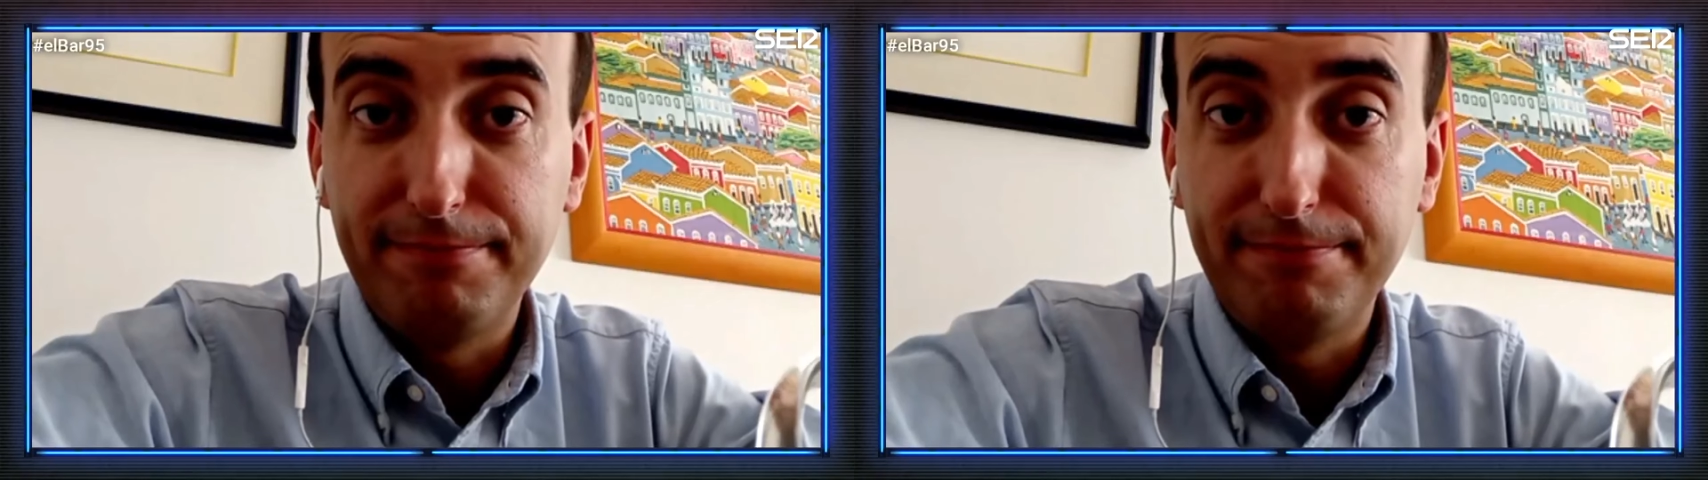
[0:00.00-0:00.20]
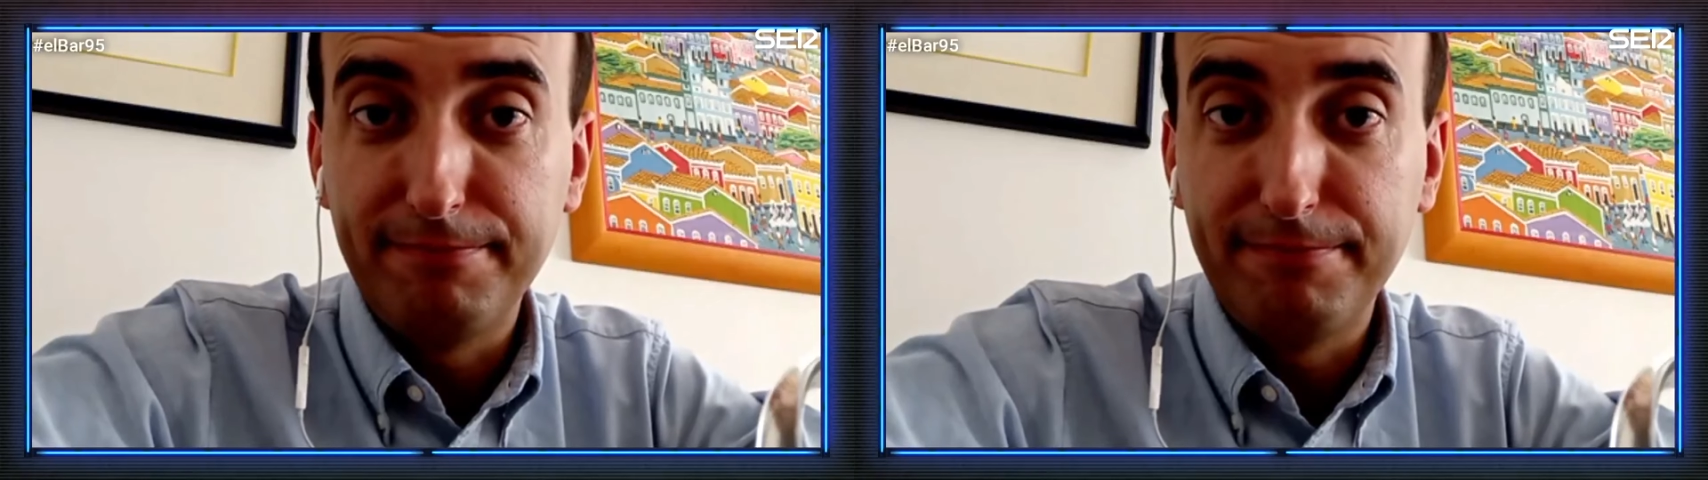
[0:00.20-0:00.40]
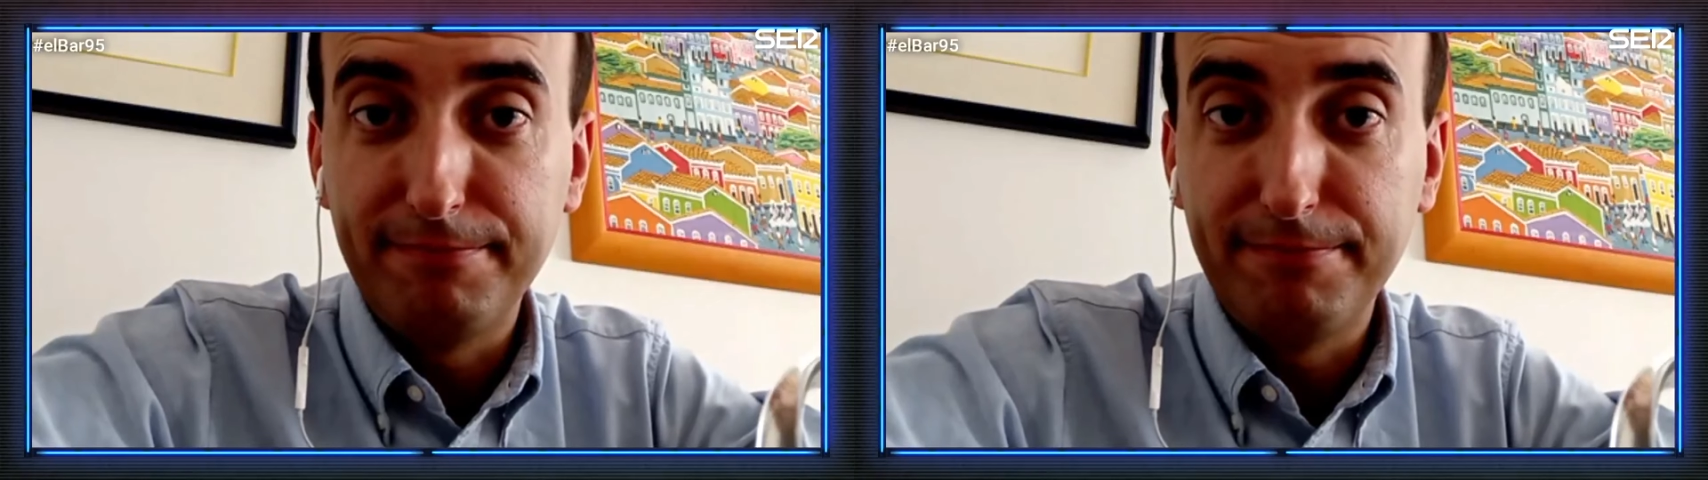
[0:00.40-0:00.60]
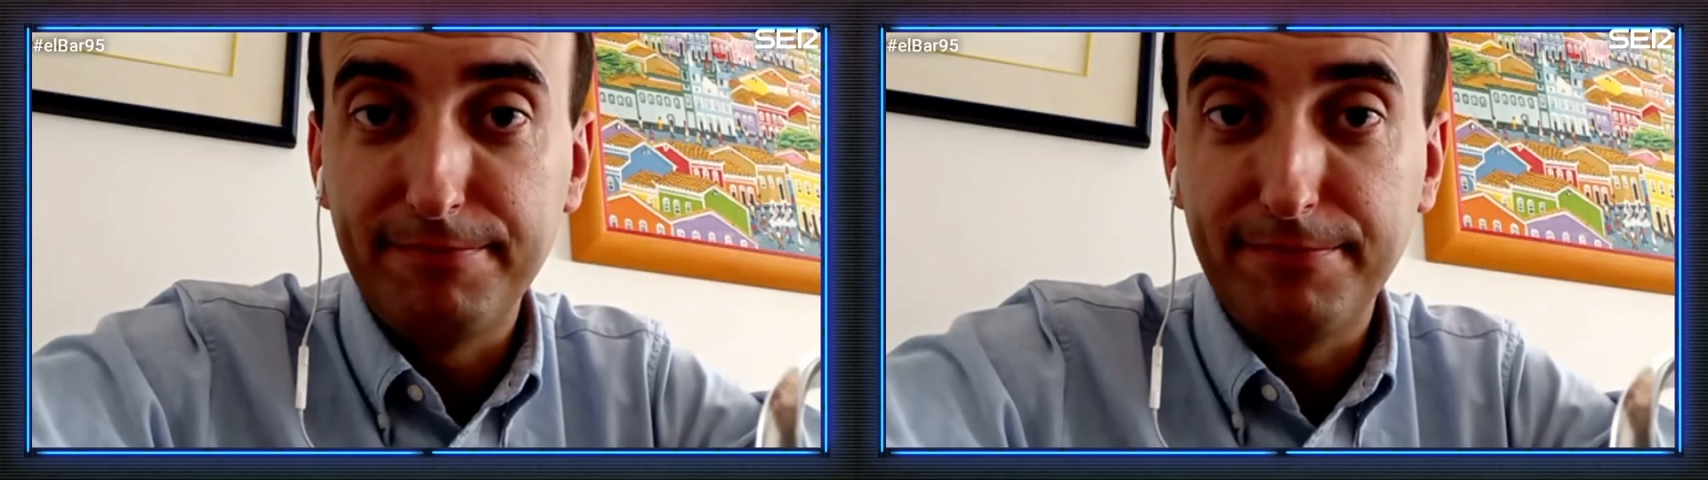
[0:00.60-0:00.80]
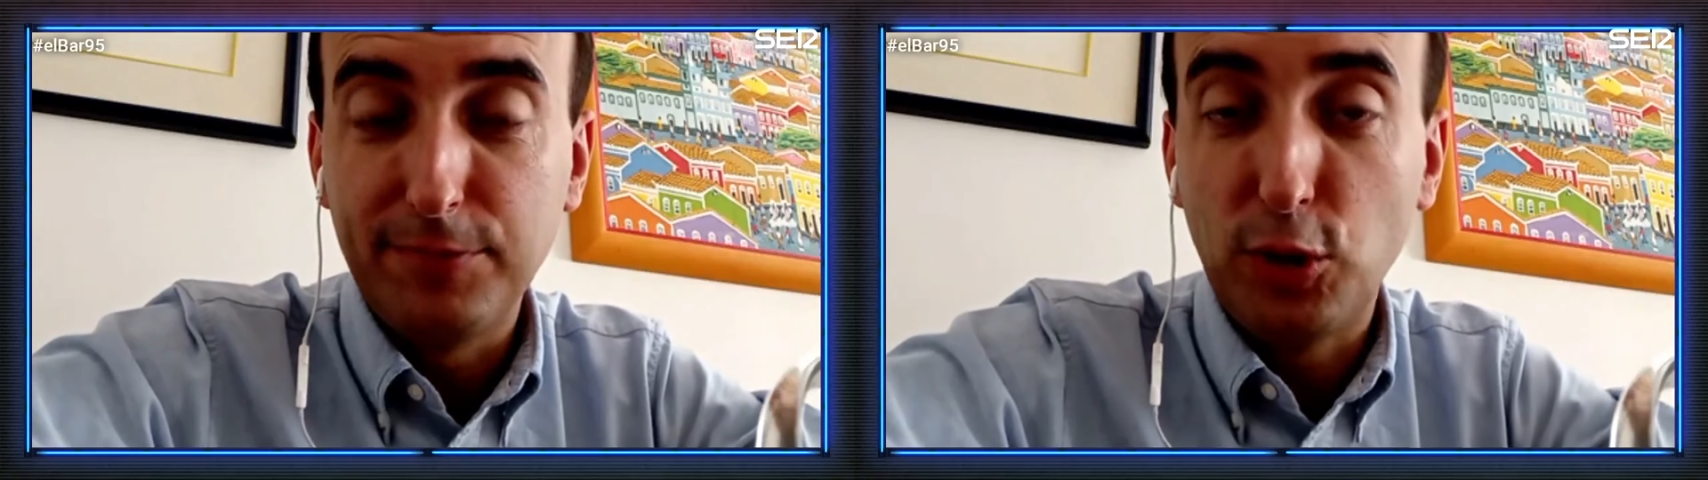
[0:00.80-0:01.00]
¿Qué dices, Antón?
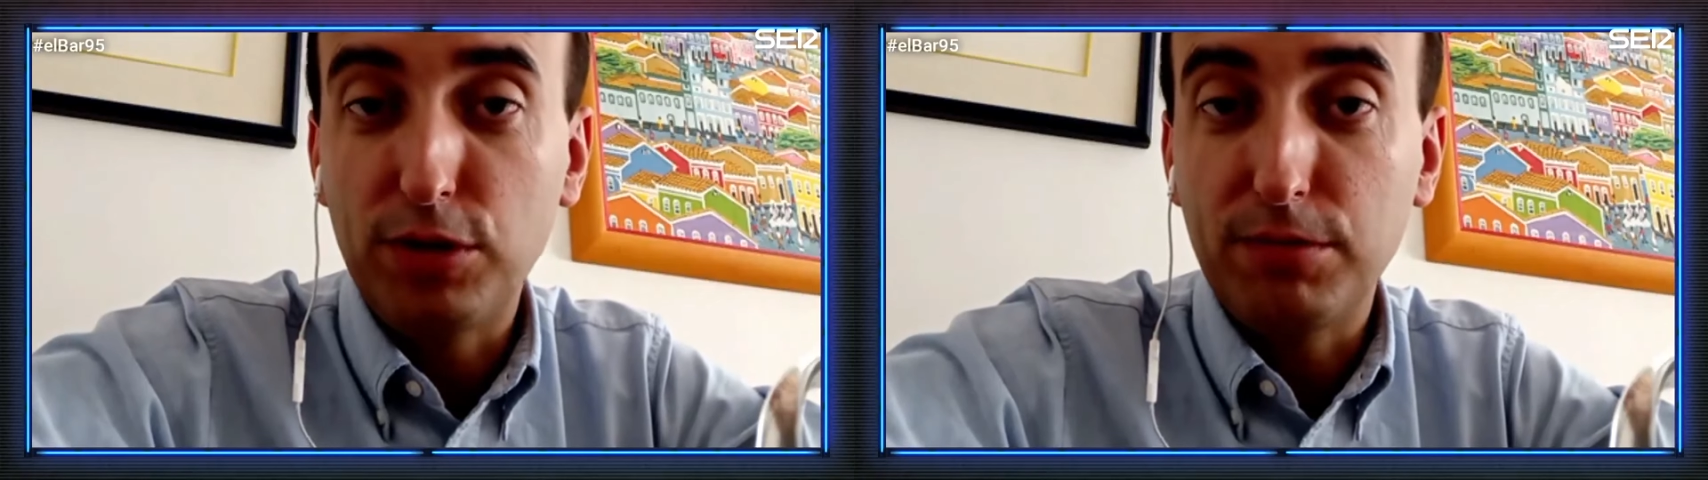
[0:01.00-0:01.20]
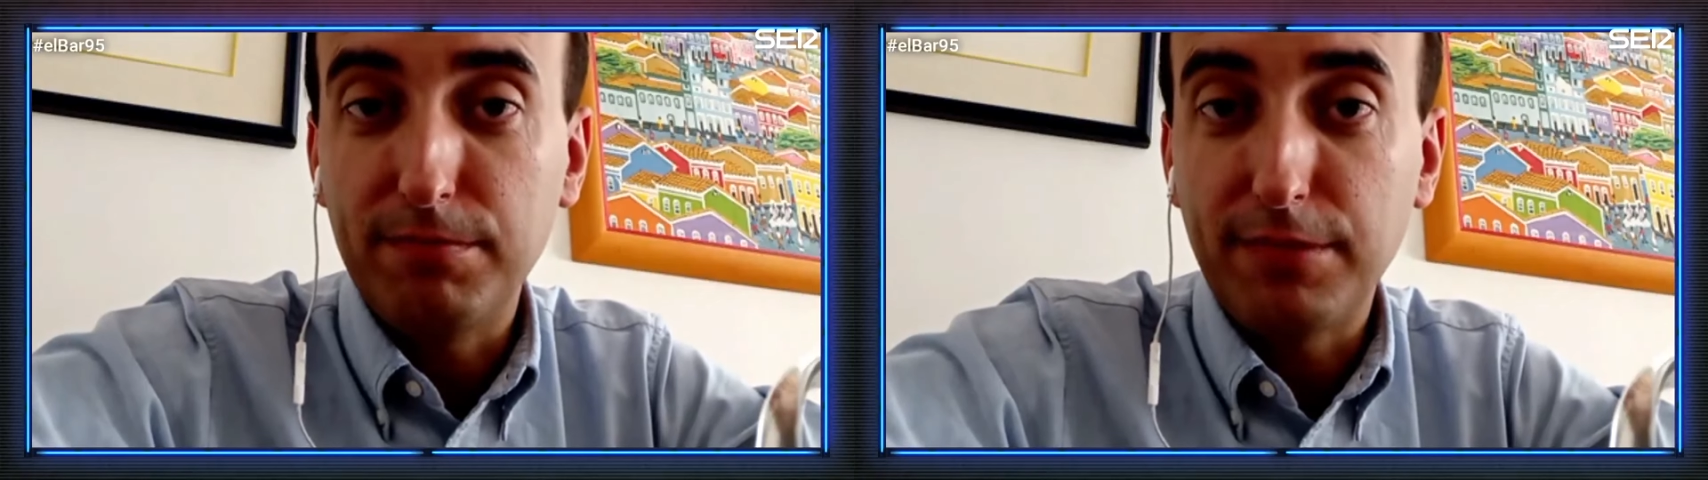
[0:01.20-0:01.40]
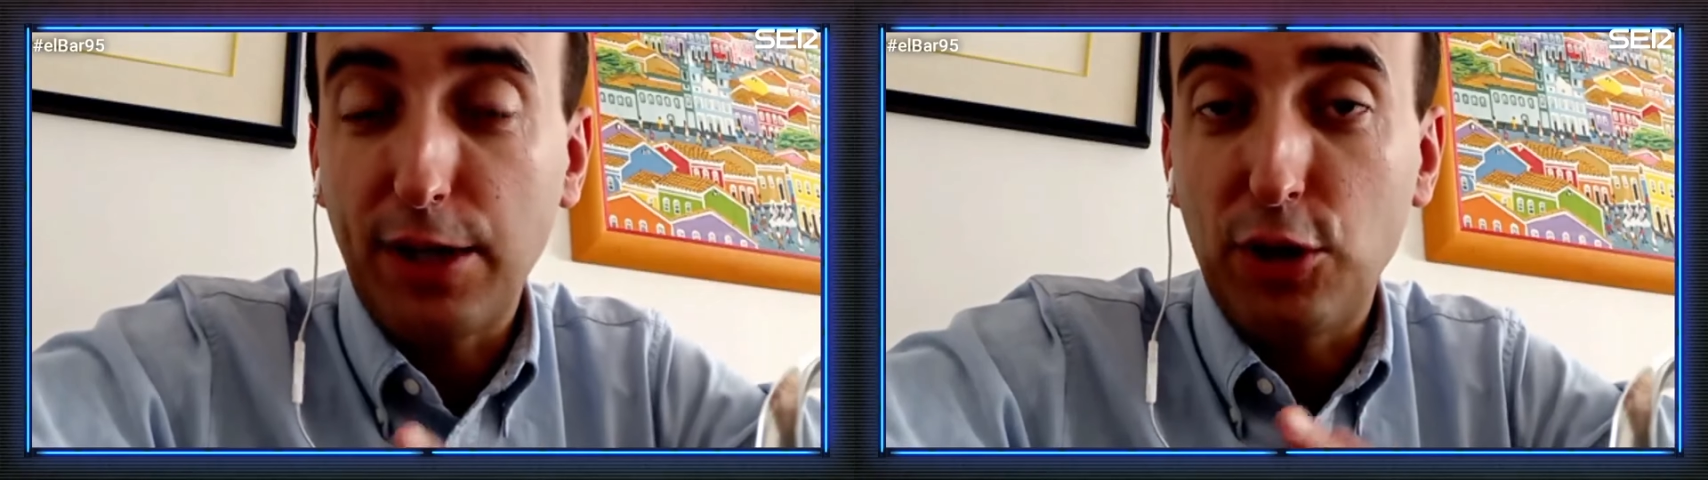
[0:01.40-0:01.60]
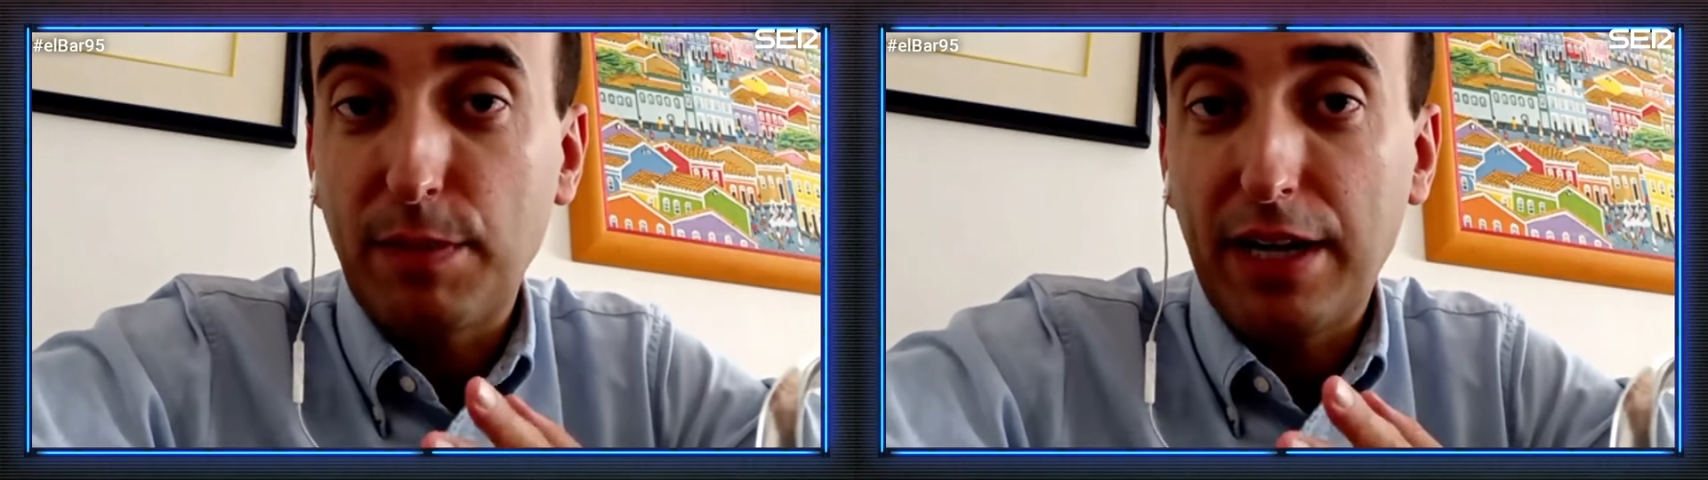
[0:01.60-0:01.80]
No,